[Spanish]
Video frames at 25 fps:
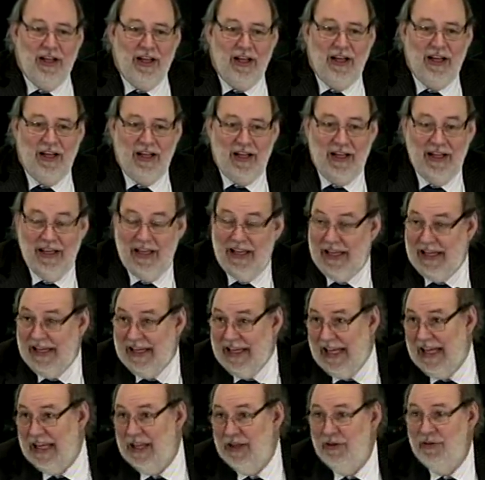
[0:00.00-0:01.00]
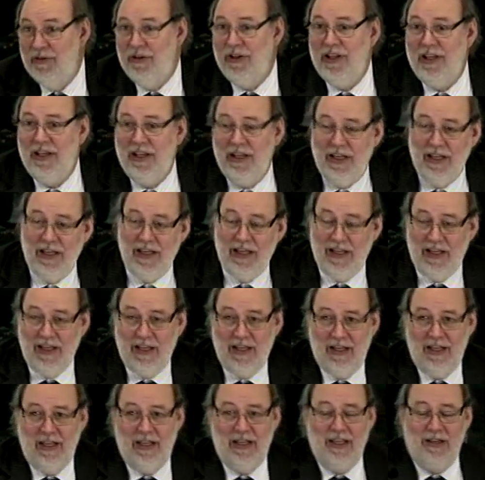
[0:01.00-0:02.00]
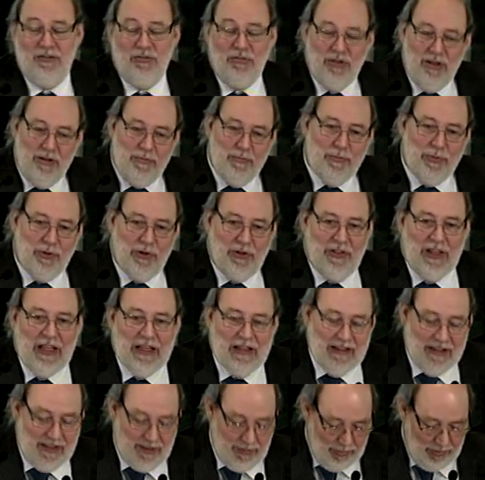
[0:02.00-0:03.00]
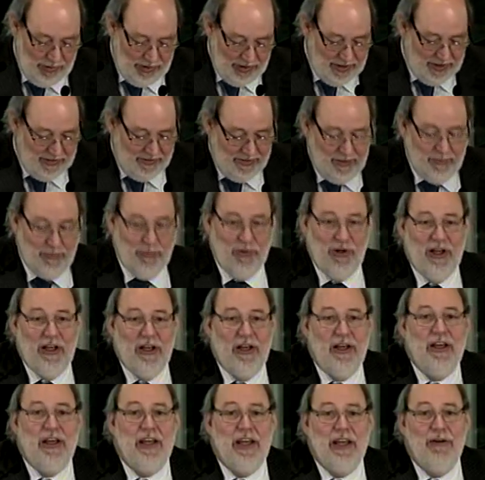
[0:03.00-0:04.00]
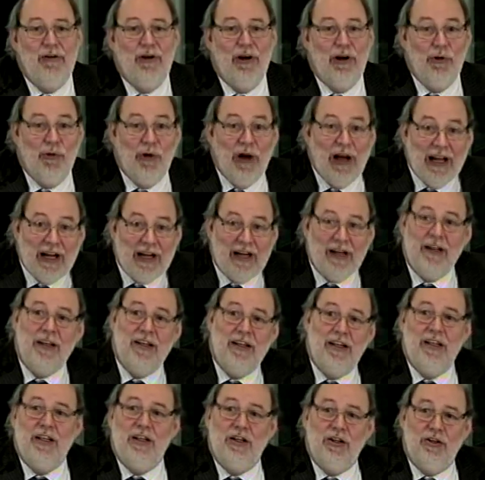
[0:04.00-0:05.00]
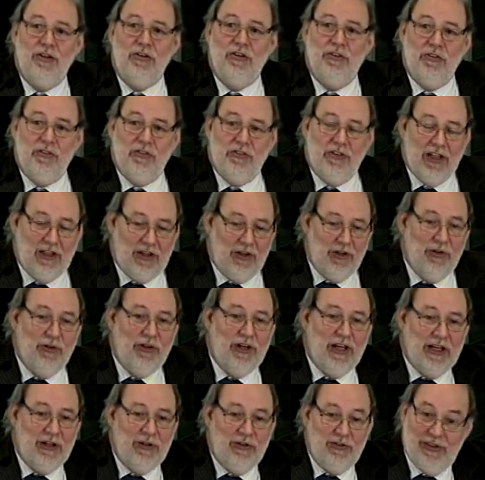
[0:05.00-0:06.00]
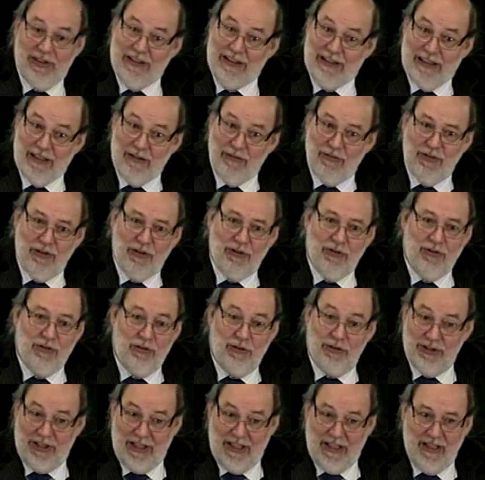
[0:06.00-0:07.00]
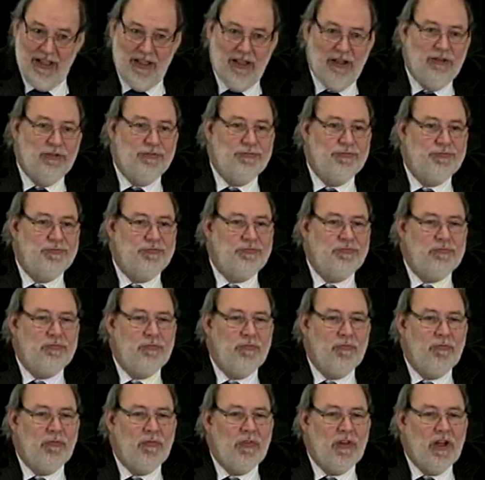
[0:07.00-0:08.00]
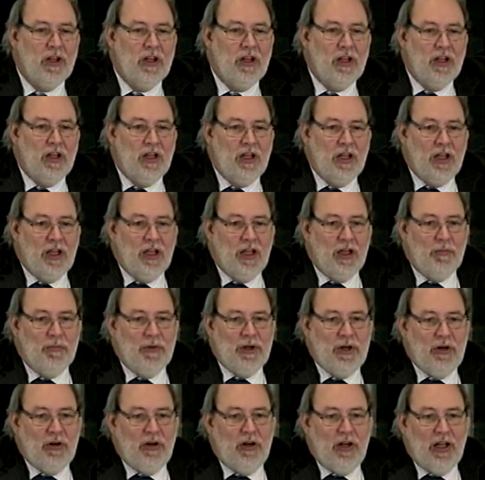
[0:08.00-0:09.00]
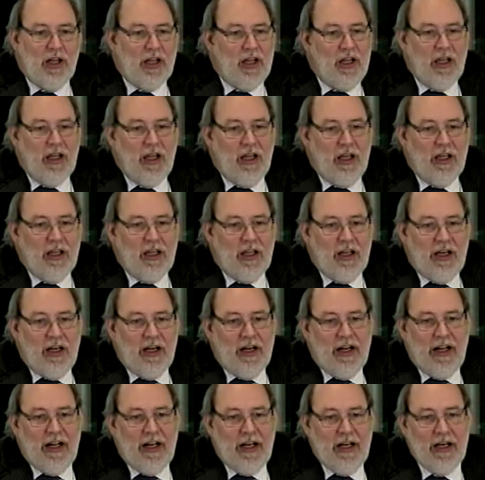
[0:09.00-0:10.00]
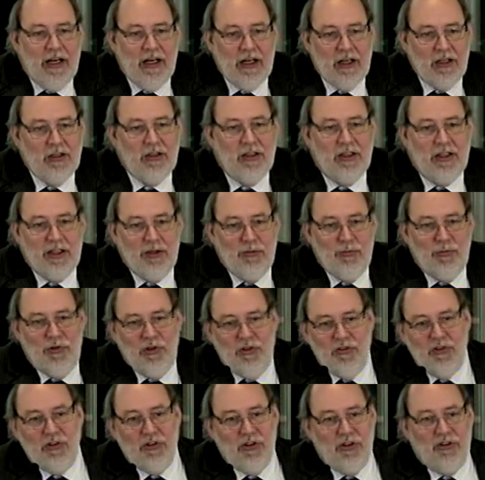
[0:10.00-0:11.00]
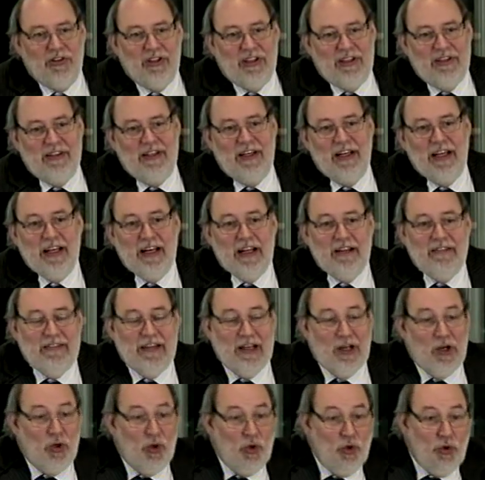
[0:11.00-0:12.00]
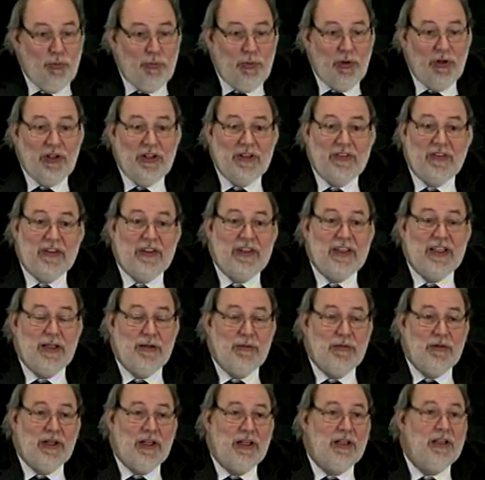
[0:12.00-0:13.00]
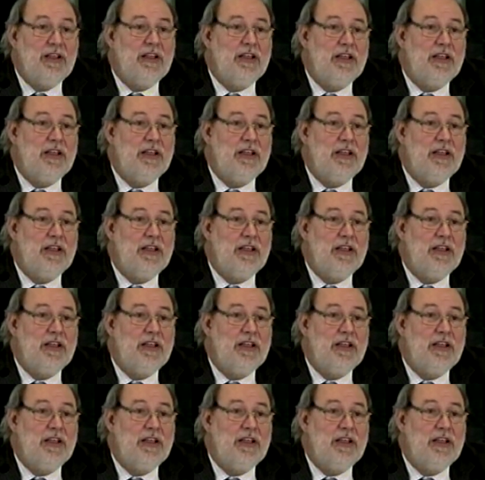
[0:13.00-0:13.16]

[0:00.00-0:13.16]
a Escaño Y, eso es importante porque se puede evaluar con cierto grado científico o técnico. Bueno, e, en general en el mundo se conocen tres grandes grupos de sistemas